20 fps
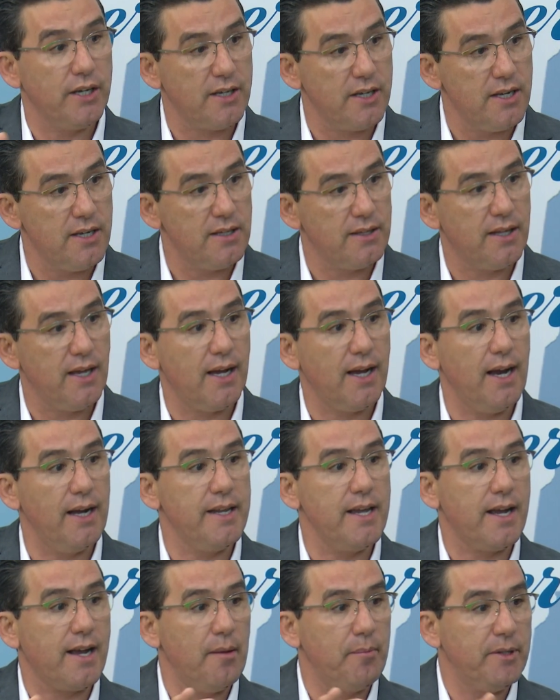quinta, a
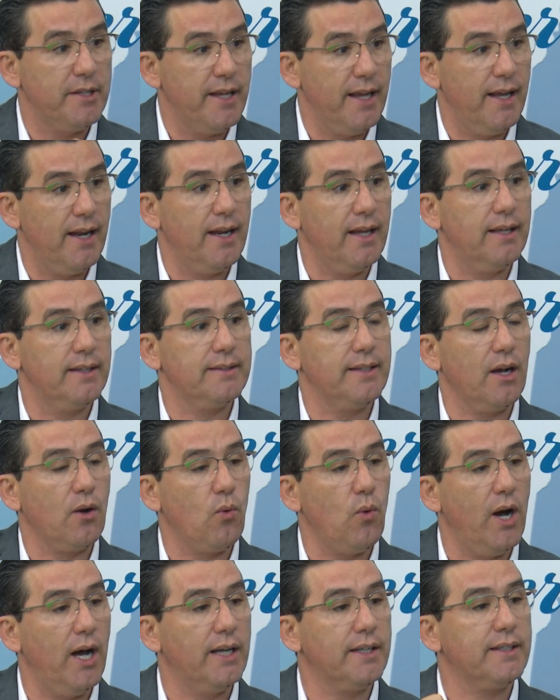galinha cabidela na
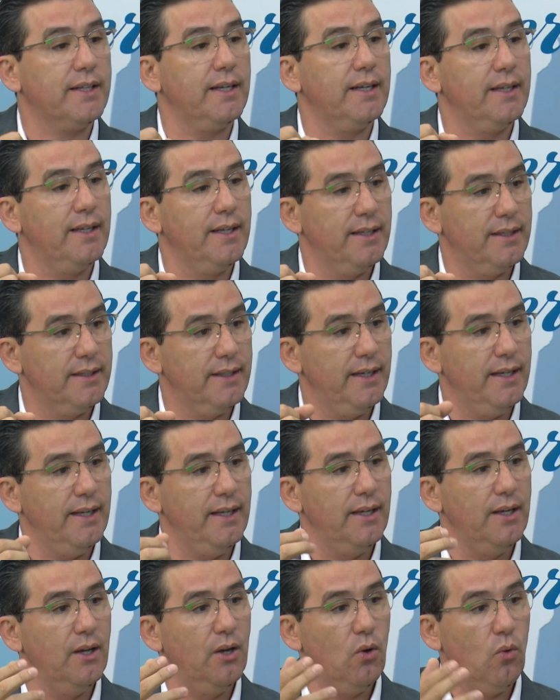quarta, né?
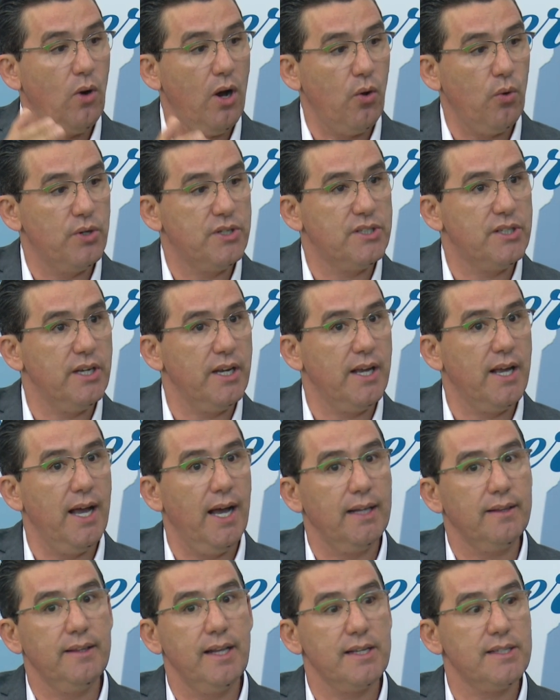o arroz de
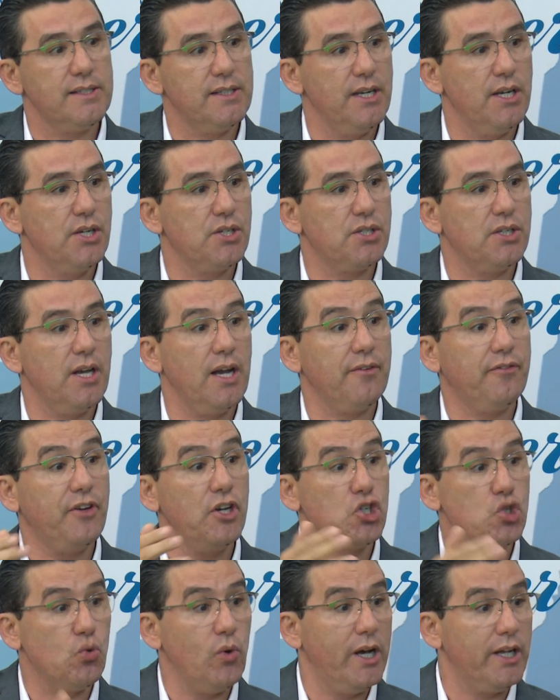sirigado na sexta, a
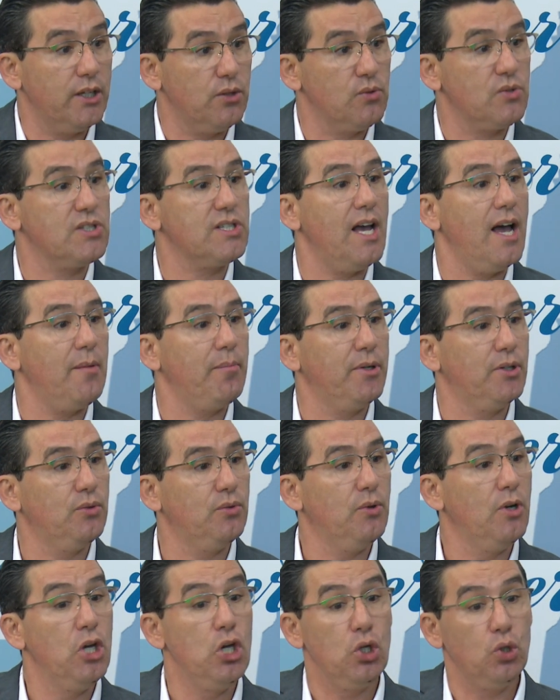feijoada no sábado.
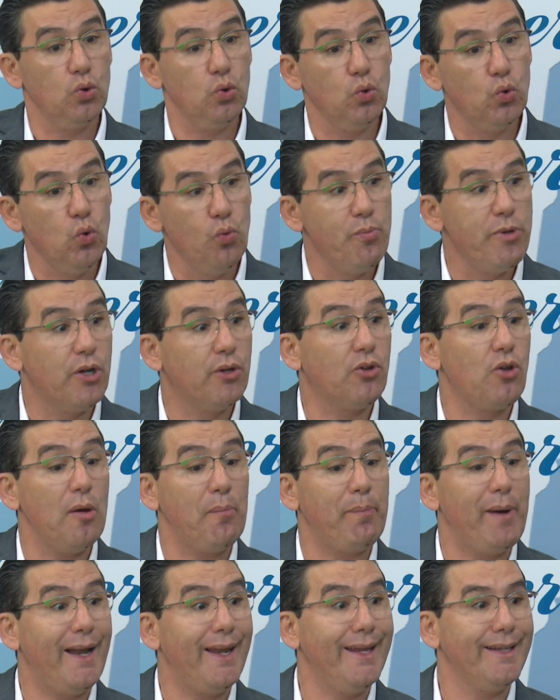No domingo tem uma
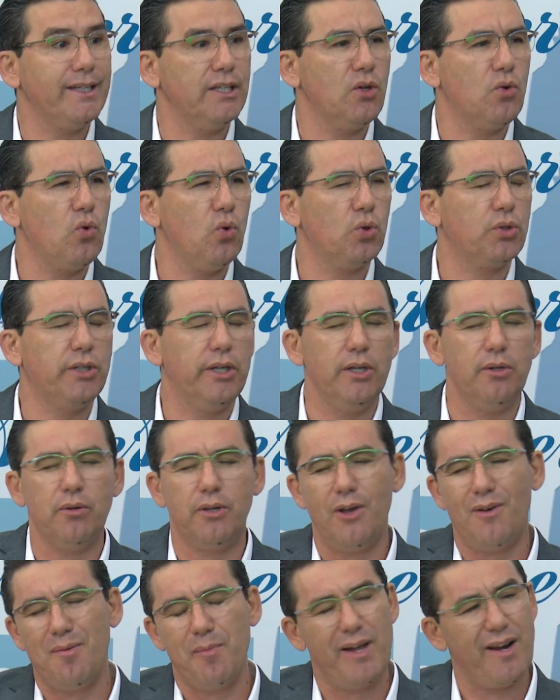palheta de cordeiro,
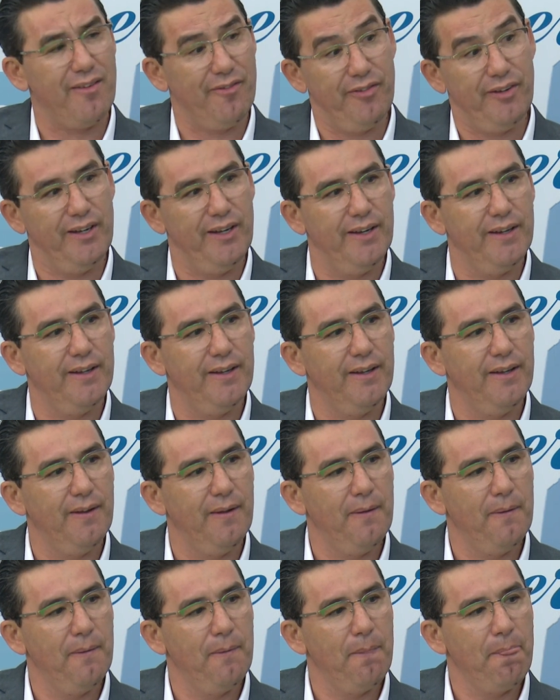que é uma maravilha
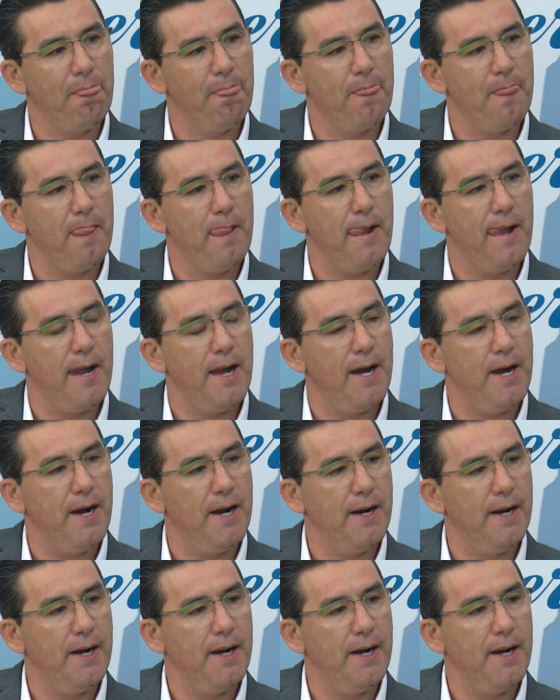e, e